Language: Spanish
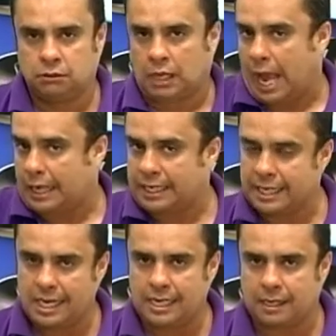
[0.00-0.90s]
cada quien
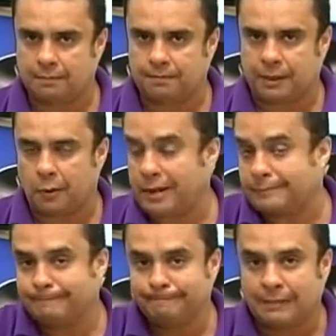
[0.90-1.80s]
elige, pero bueno,
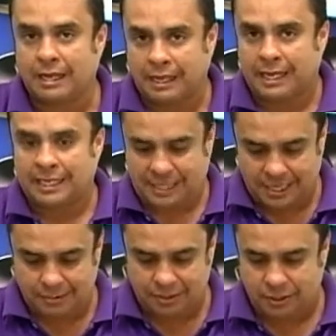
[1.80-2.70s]
esa
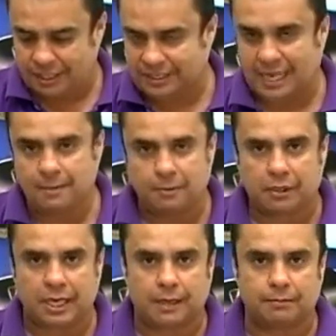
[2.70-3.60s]
división está ahí
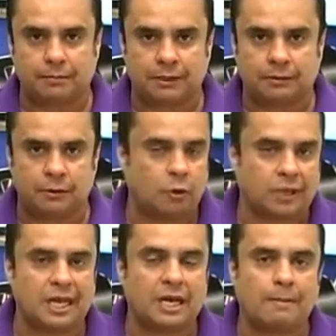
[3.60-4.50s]
porque no
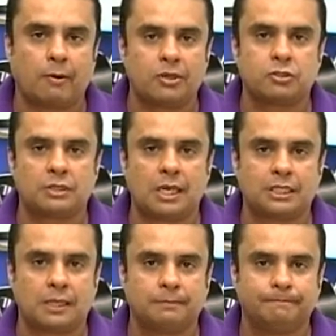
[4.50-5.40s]
quieren a Mauricio
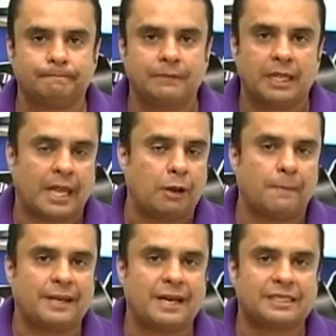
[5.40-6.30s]
Salazar. El
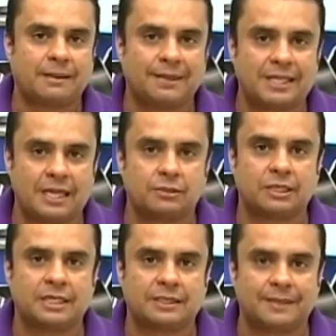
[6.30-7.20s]
hombre se le está metiendo, se
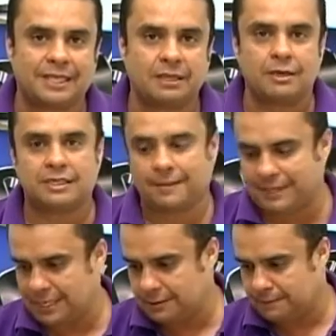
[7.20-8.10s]
le está metiendo, se le está
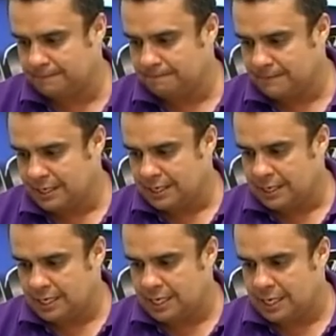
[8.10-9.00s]
metiendo.
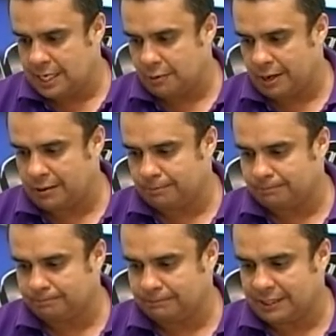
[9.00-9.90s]
Y bueno,
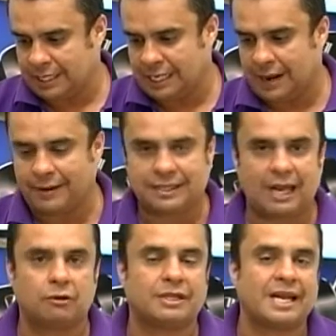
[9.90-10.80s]
y la verdad
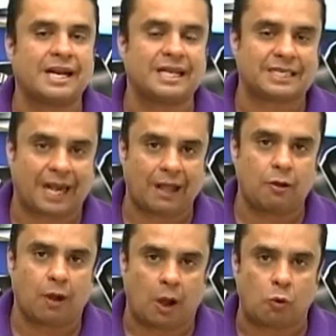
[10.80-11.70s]
lo tienen
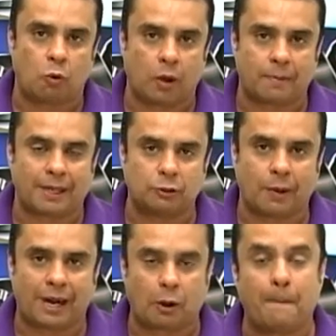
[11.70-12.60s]
rezagado a Hugo Armando
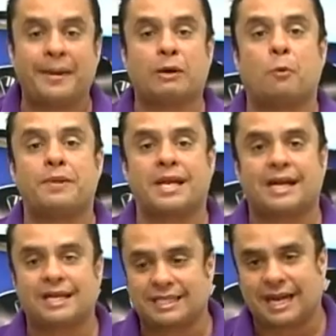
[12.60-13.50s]
Arango, pero bien
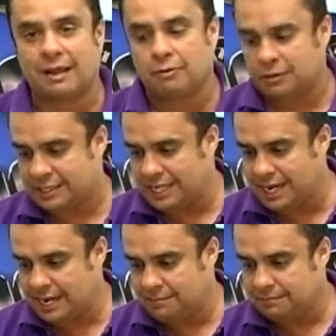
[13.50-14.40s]
rezagado lo
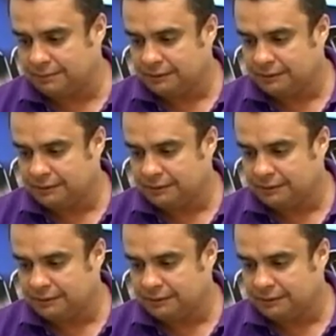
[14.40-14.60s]
tienen